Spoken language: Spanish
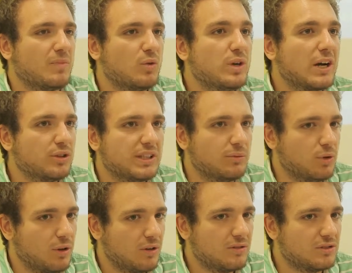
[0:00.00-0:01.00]
una,
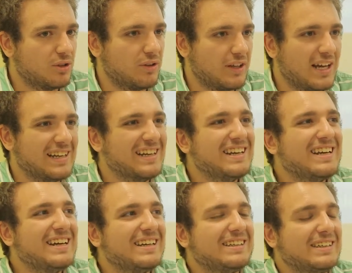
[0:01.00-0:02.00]
contribución social
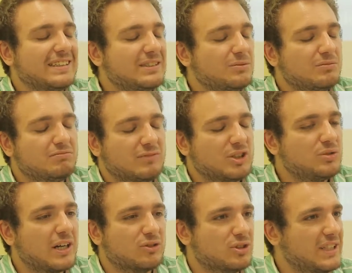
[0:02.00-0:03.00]
que es,
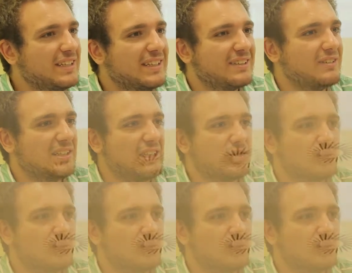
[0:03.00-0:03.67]
una constante a todas las